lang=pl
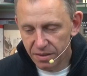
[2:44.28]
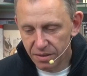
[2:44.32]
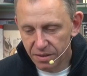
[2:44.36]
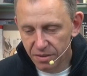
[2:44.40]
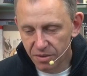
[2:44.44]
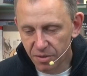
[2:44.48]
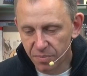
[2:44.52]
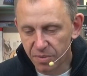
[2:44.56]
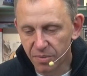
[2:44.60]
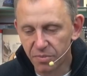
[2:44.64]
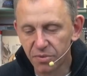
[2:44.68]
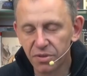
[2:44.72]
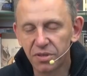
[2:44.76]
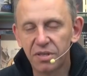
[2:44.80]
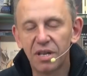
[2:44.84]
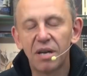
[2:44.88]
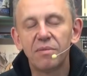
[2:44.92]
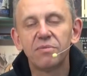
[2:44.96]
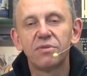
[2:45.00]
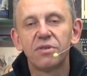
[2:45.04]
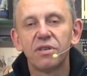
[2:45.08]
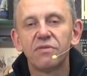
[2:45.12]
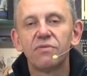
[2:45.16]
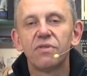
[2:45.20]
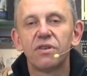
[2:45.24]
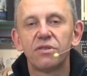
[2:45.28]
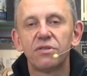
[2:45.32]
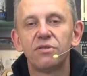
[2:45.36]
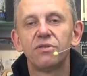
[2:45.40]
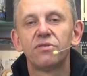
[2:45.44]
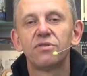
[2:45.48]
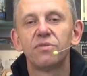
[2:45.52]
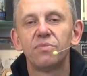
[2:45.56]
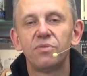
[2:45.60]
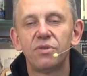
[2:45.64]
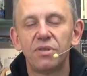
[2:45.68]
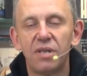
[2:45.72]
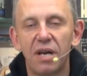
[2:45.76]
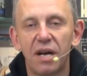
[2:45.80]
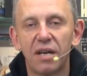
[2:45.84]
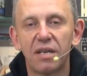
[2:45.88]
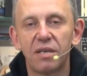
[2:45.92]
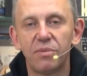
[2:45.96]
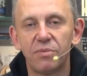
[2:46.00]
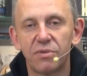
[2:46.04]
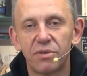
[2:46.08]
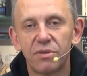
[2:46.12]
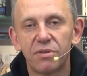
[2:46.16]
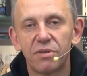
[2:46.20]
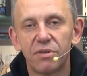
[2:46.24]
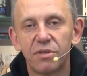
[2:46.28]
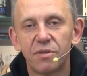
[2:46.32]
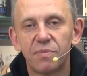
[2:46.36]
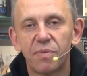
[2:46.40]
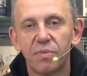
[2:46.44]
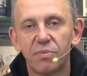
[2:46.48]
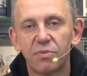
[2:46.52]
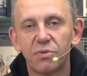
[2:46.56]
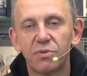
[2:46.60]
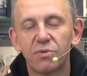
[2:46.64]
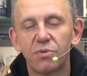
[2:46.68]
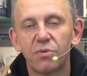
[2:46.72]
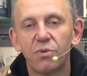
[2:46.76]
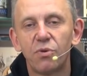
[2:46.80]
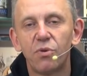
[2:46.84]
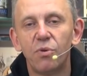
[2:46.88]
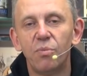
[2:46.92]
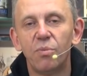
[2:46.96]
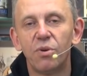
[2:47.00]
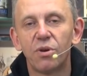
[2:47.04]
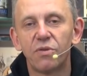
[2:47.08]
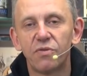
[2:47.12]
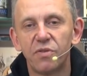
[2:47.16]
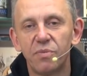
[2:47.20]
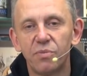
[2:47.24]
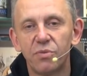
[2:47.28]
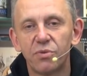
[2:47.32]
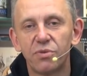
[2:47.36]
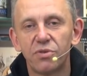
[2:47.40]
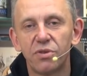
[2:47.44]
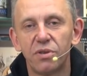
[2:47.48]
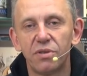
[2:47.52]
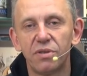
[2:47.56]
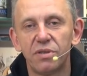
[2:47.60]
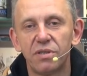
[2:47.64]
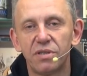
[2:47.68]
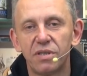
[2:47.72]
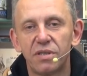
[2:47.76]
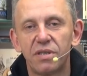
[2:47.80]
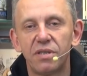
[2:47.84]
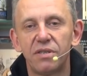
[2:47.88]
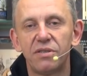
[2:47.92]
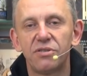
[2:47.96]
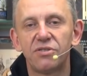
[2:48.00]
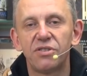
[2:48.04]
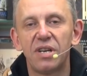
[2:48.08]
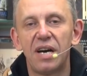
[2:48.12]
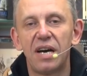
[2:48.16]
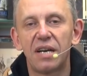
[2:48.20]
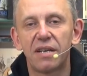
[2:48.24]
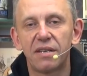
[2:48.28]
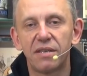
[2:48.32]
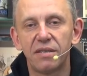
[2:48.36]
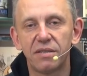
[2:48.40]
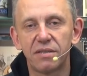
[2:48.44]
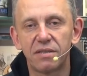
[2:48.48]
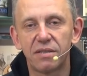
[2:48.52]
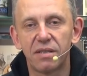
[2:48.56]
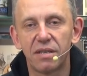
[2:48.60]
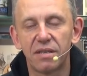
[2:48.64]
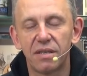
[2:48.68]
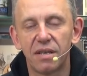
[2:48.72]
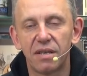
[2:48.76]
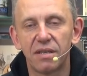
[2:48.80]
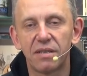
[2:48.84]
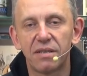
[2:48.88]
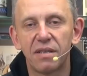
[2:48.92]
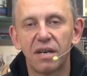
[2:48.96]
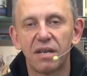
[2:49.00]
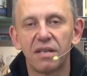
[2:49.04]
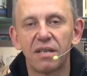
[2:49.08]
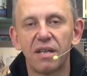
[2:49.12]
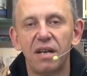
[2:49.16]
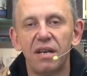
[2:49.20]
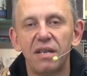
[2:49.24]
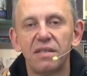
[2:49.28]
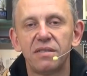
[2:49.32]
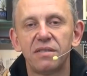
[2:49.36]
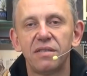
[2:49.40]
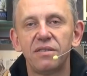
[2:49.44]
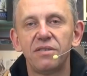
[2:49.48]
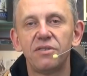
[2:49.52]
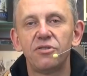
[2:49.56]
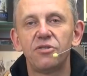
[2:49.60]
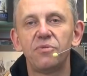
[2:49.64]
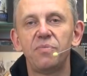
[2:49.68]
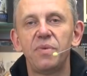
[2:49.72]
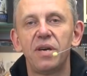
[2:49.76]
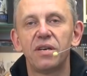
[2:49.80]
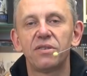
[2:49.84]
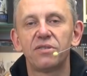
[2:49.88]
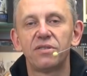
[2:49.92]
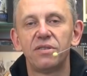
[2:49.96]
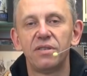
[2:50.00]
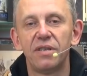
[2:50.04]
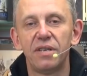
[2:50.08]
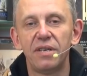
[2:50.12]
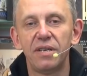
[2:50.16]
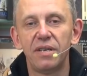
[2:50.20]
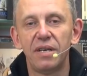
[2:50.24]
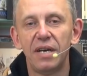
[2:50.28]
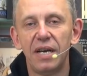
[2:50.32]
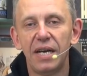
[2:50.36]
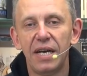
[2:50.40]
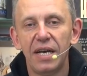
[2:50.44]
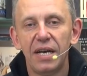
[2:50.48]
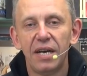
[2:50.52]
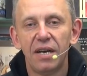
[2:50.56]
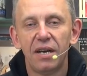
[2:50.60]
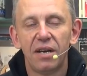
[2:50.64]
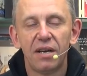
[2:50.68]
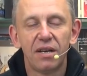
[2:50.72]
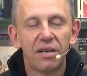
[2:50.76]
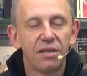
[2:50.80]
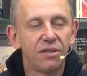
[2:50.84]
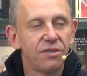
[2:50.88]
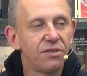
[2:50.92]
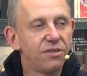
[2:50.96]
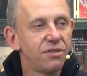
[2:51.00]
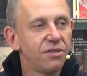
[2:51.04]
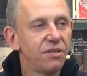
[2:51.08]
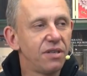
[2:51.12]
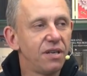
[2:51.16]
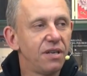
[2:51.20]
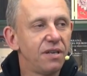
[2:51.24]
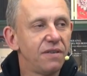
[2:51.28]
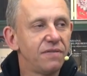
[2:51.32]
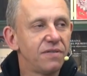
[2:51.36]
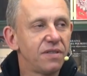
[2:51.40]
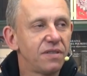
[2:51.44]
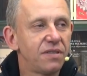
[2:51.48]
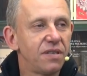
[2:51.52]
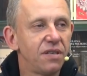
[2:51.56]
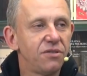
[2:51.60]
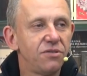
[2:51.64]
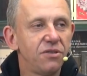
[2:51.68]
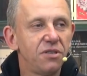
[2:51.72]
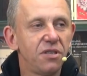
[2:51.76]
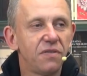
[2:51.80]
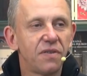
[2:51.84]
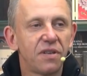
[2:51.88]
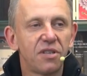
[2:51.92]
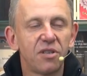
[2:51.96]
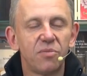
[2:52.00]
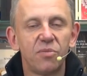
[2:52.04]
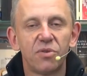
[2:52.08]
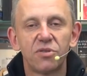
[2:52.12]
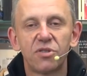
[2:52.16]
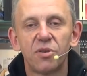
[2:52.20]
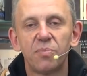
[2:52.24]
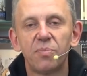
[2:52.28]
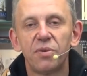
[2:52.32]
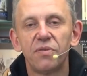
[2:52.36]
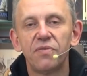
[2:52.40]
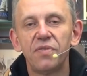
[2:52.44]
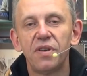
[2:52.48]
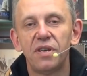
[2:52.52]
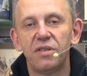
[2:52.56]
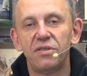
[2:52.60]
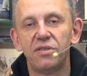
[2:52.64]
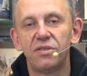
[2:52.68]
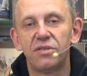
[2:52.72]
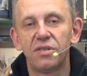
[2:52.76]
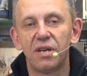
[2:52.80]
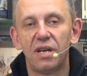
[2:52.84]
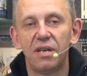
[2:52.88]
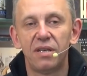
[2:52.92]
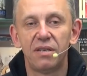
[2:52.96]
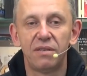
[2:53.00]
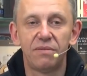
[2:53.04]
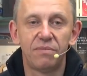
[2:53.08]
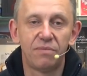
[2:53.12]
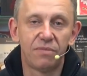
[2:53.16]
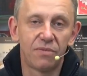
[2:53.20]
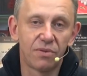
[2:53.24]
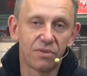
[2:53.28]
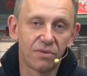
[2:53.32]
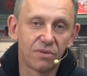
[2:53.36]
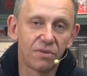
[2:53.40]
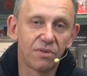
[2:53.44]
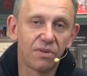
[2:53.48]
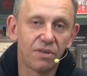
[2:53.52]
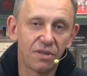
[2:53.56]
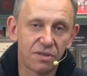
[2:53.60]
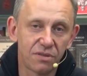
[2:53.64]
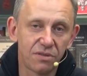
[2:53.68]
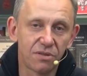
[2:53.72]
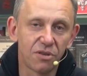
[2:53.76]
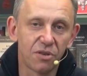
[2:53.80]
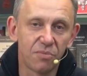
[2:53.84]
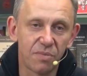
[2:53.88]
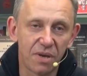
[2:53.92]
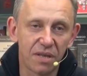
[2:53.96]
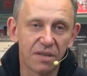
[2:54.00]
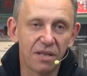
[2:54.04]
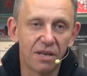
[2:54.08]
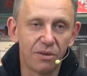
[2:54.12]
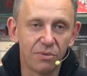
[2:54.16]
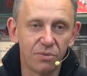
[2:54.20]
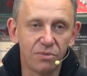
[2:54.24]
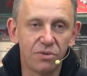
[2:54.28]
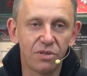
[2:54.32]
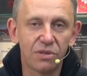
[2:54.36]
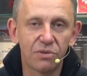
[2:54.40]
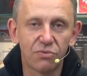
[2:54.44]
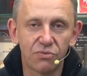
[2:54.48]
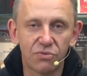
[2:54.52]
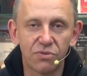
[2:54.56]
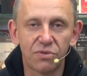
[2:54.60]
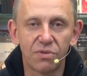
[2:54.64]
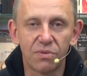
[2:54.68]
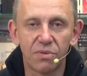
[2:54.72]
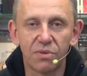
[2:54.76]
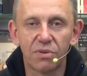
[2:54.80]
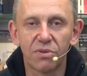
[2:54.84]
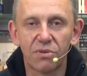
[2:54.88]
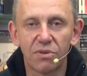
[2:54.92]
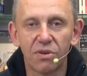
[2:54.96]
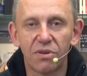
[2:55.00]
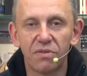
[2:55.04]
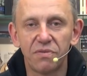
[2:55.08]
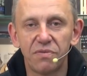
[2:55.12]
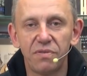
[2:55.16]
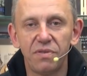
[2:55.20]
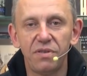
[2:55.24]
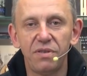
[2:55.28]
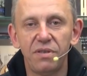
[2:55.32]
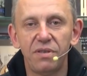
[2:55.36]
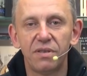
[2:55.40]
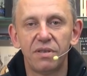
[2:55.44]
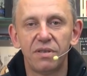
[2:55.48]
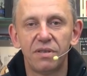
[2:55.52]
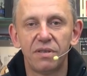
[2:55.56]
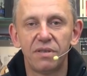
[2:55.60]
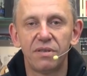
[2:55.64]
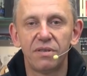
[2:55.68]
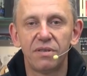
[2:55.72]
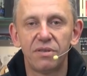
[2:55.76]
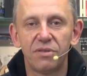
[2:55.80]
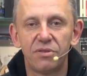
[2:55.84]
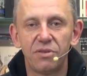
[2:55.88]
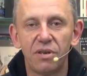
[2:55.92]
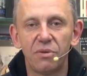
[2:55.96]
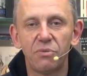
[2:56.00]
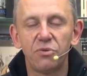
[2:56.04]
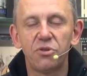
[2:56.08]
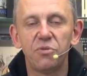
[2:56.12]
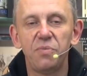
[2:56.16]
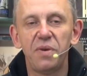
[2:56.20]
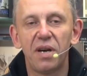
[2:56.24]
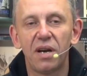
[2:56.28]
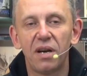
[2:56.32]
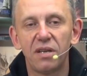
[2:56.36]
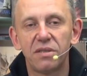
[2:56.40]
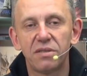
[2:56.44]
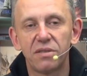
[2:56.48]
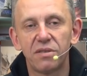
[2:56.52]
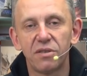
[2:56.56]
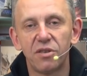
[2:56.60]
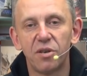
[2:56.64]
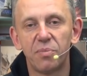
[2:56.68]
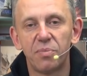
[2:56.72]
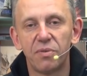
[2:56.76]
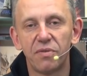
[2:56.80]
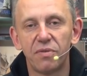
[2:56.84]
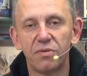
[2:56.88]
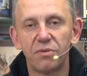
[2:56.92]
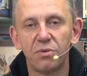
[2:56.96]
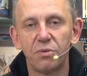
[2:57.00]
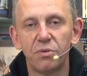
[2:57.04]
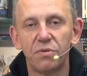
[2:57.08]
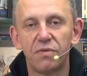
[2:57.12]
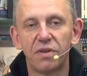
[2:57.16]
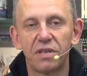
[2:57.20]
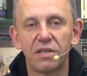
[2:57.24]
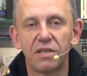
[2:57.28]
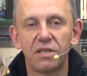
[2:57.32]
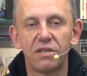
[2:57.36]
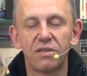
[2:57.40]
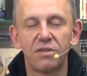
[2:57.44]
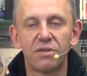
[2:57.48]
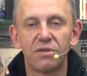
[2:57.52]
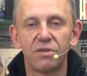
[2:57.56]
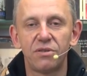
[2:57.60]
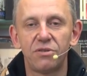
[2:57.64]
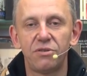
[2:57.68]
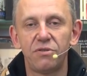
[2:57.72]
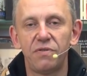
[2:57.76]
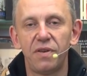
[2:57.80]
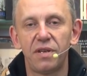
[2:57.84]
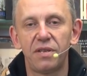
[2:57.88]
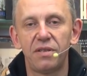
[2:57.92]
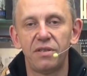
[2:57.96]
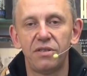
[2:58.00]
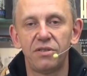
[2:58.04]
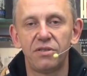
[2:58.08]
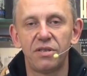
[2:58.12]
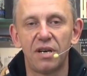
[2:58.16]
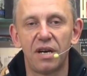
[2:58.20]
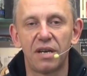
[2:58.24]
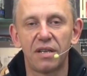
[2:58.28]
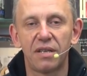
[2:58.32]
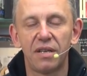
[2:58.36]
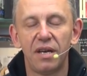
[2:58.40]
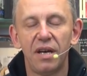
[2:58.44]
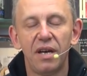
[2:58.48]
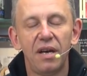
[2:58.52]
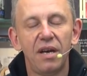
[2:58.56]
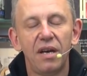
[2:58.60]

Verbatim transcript: no pomyślałem sobie właśnie o czymś takim, że to jest po prostu humor wymuszony, że ten żart jest tak, tak dalece nieśmieszny, że w zasadzie nie wiadomo, co powiedzieć, ale no, jest gromada ludzi, którzy są gotowi e, się uśmiechać z tego powodu i uważają, że to jest świetny żart.